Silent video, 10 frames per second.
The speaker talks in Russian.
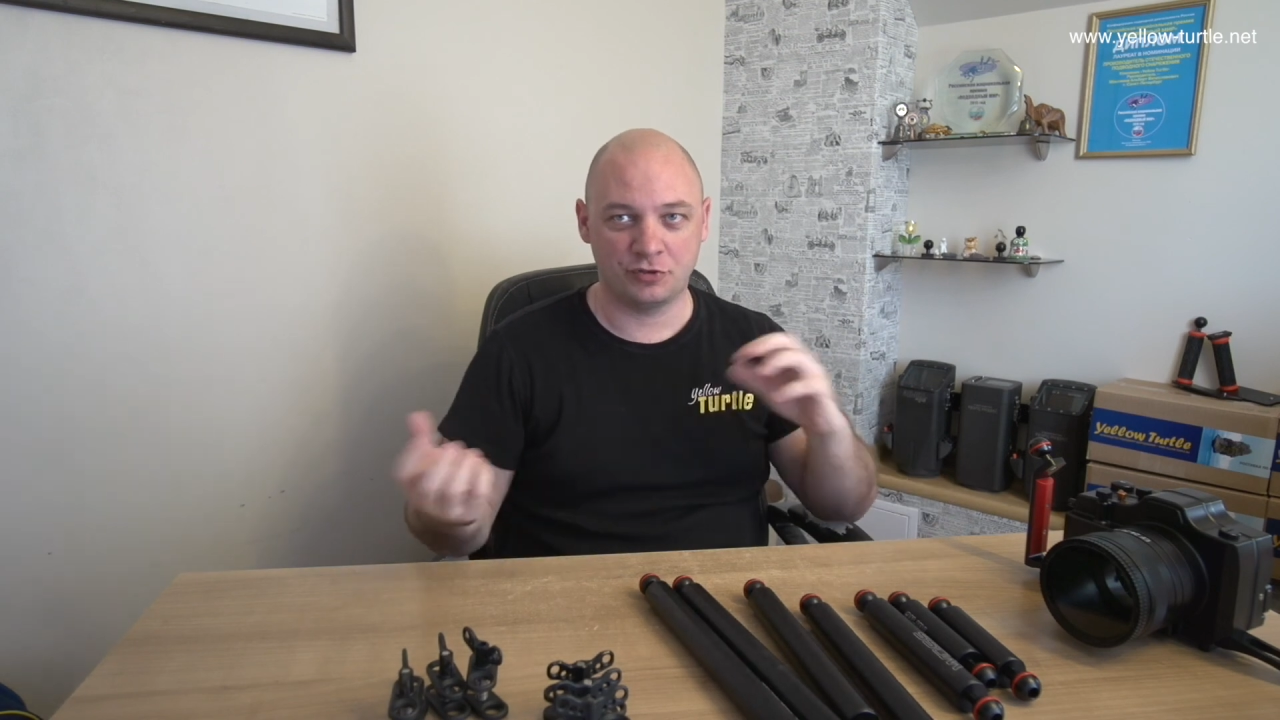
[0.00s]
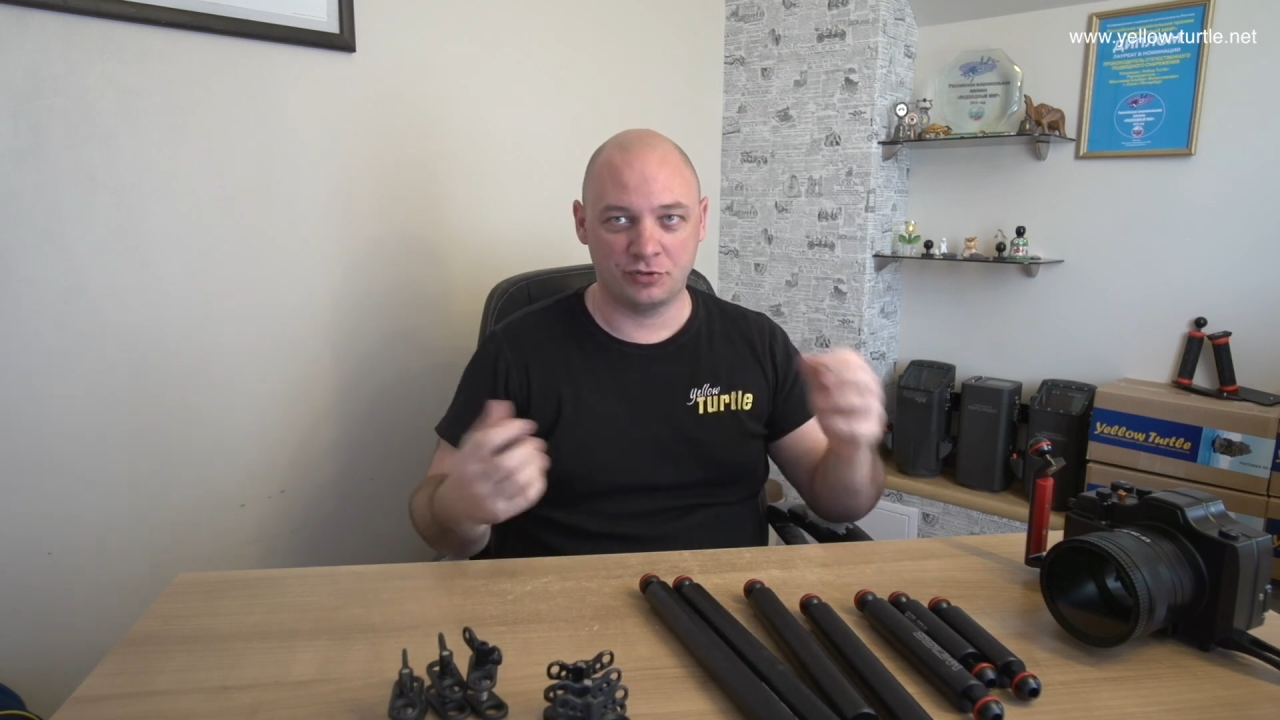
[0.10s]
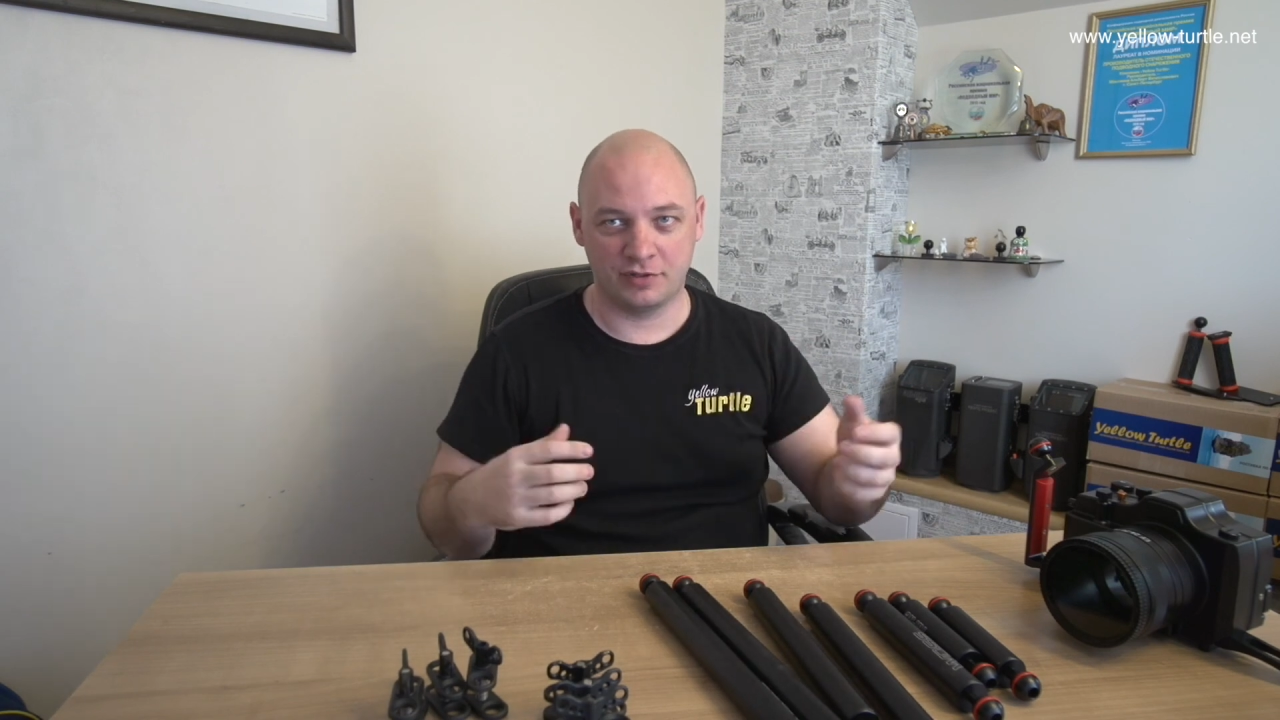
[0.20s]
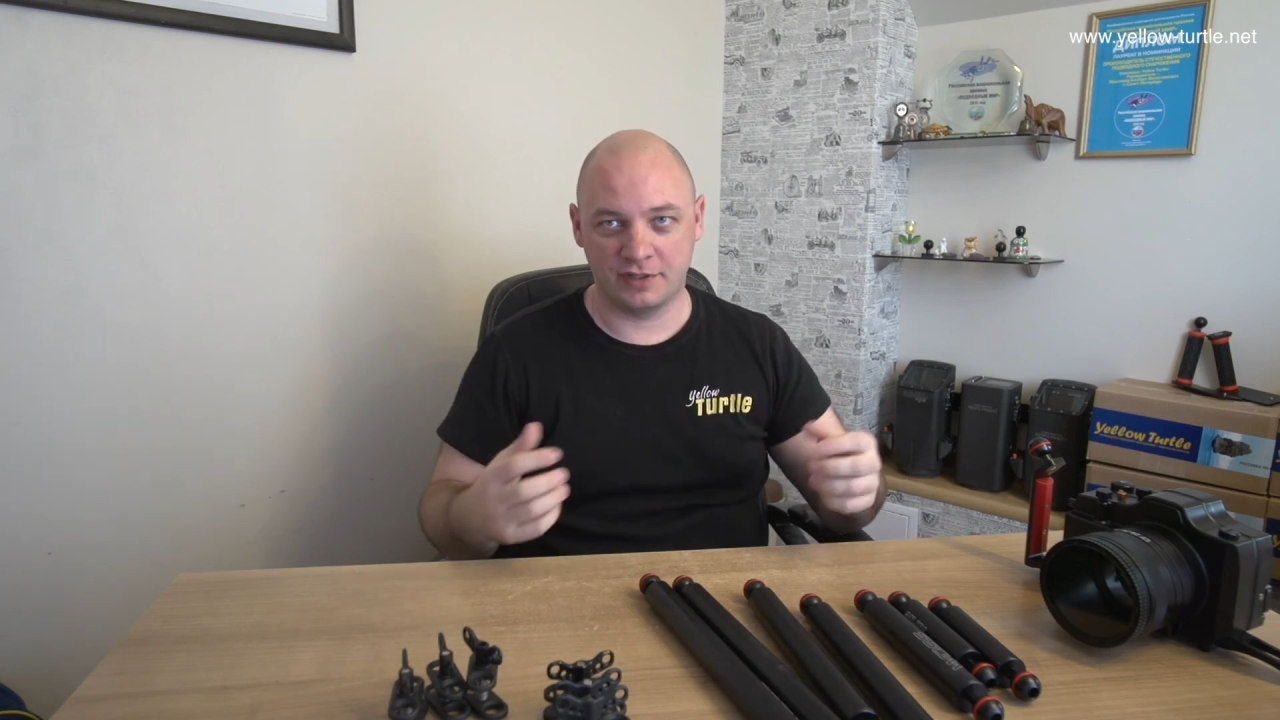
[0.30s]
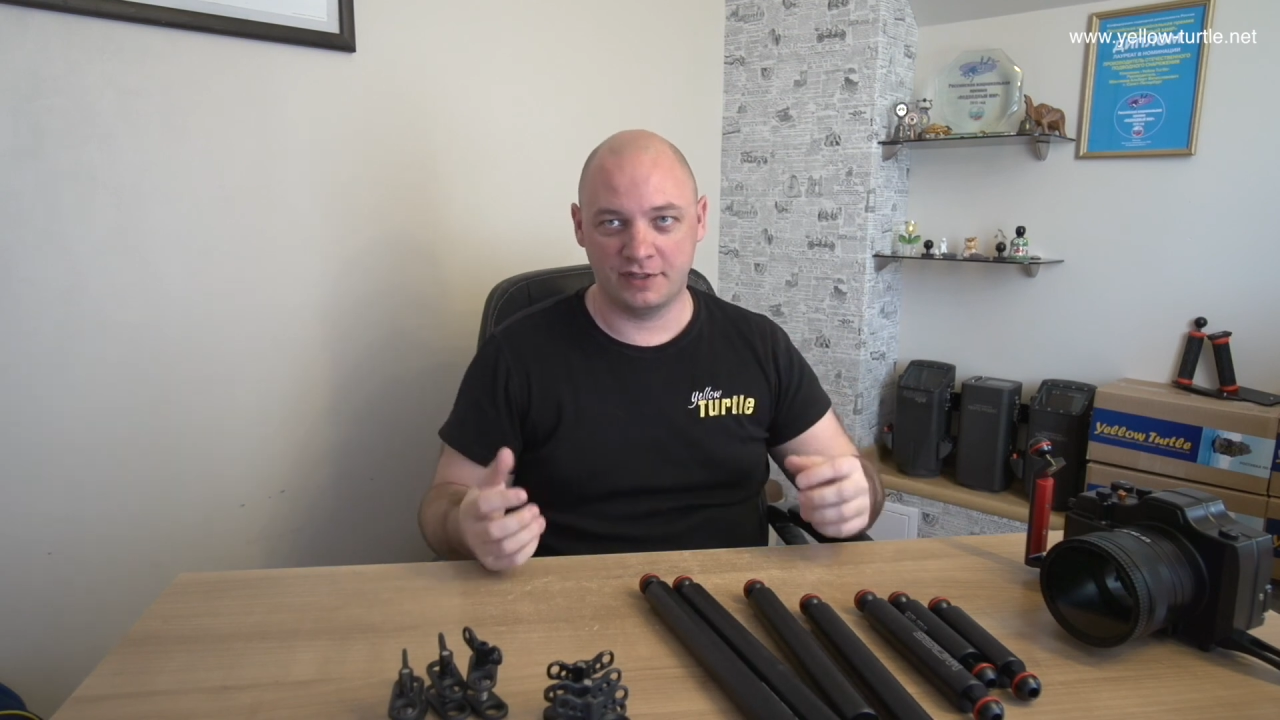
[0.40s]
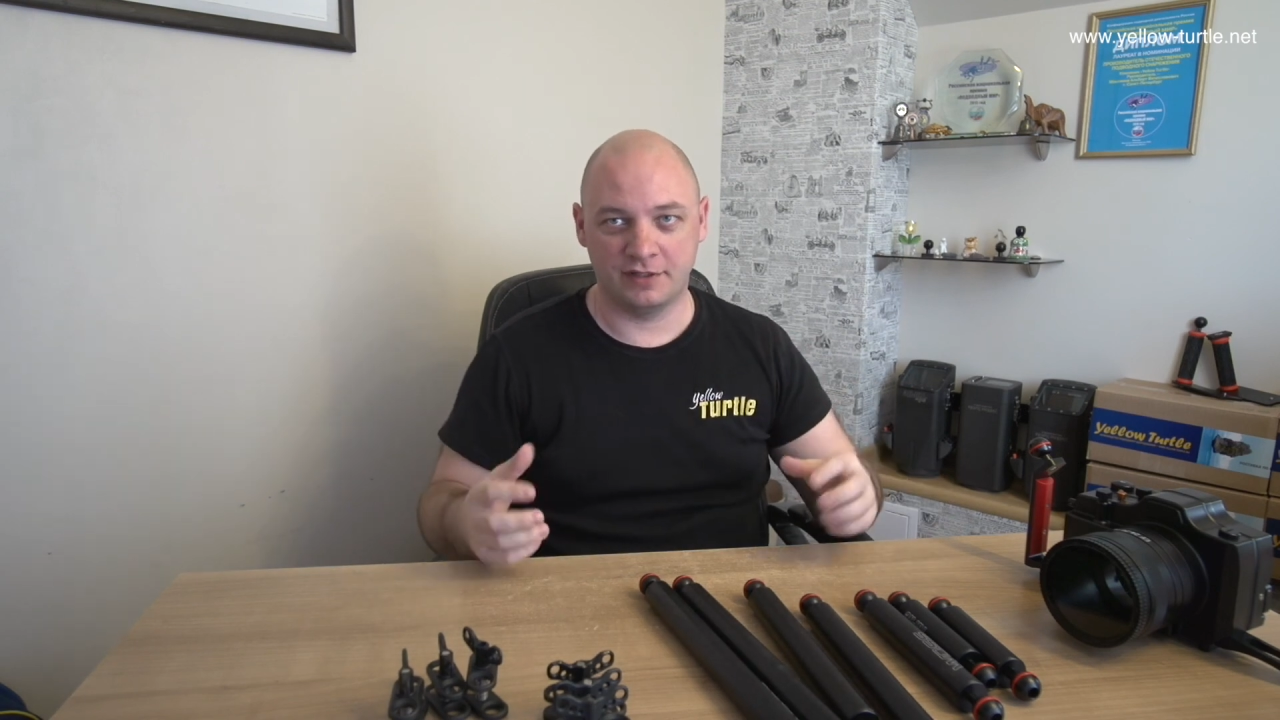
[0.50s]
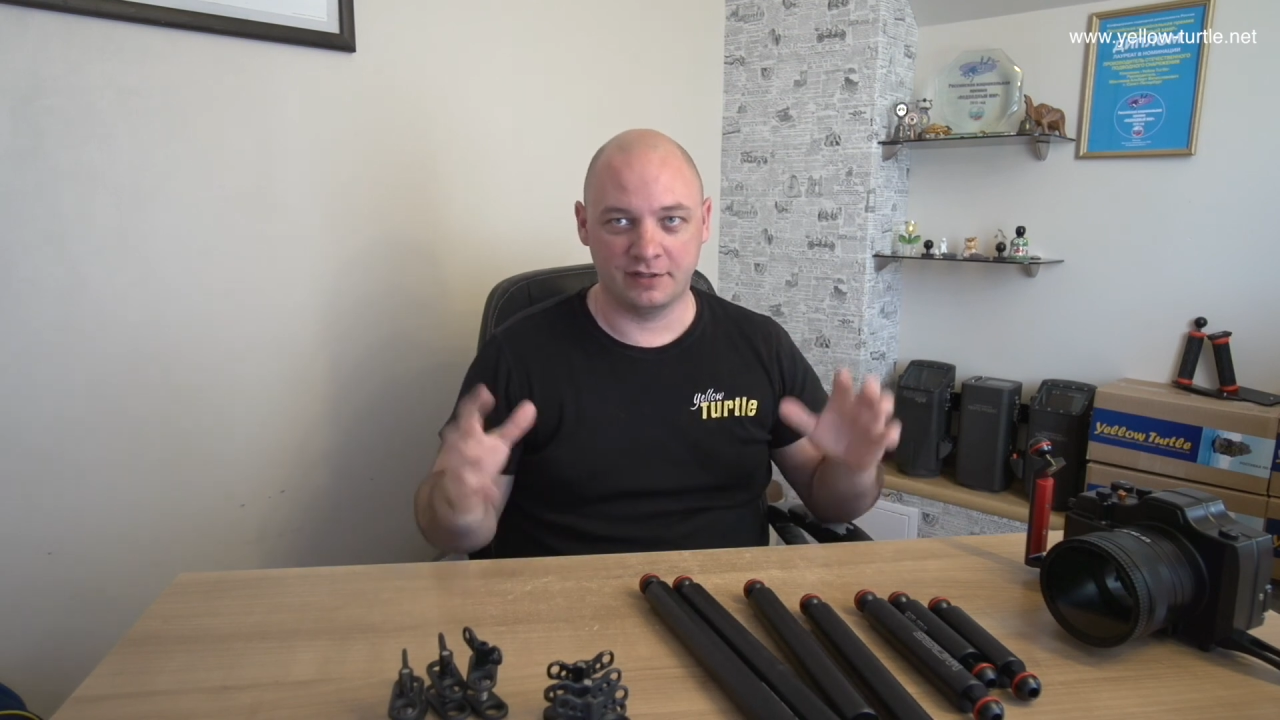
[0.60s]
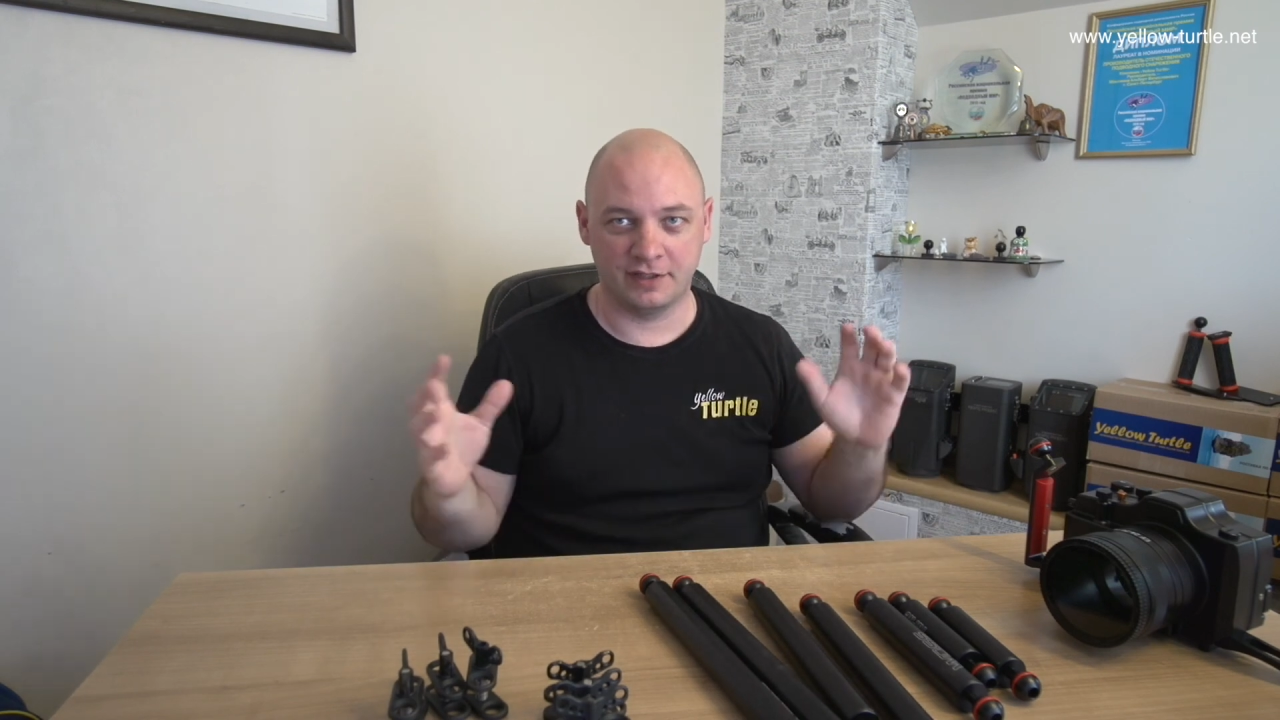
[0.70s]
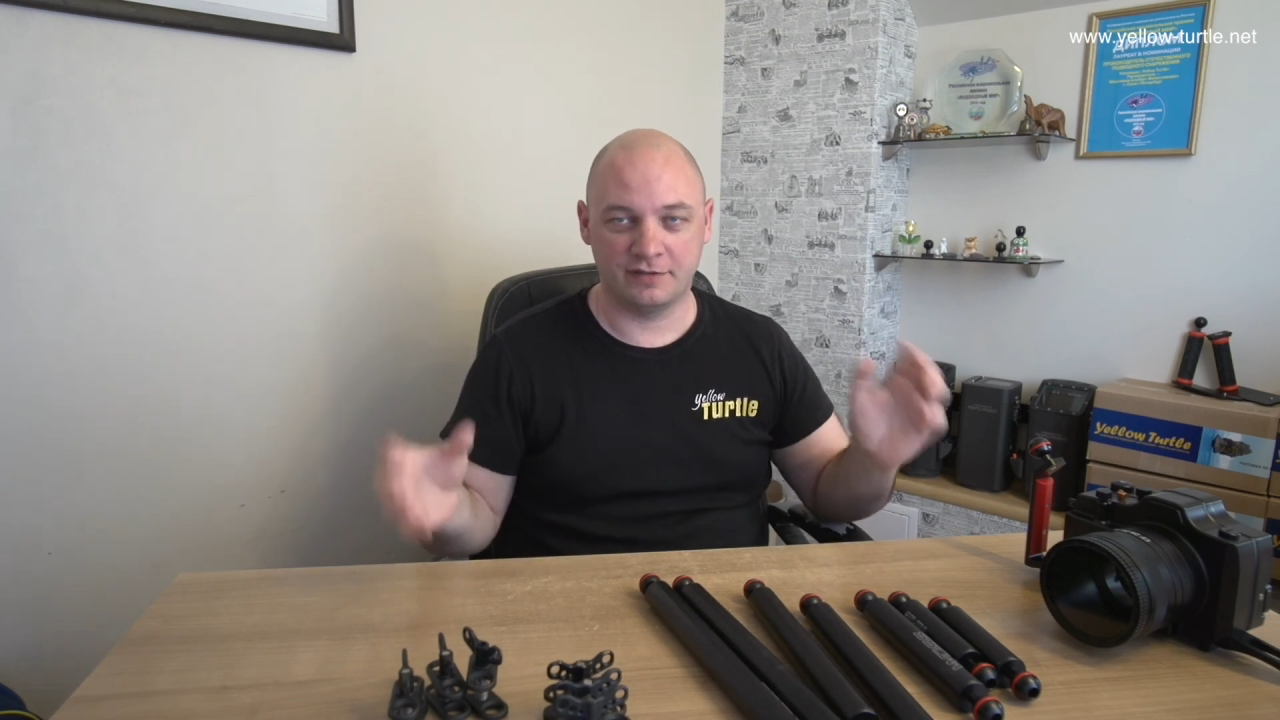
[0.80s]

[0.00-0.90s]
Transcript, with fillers: что-то делать.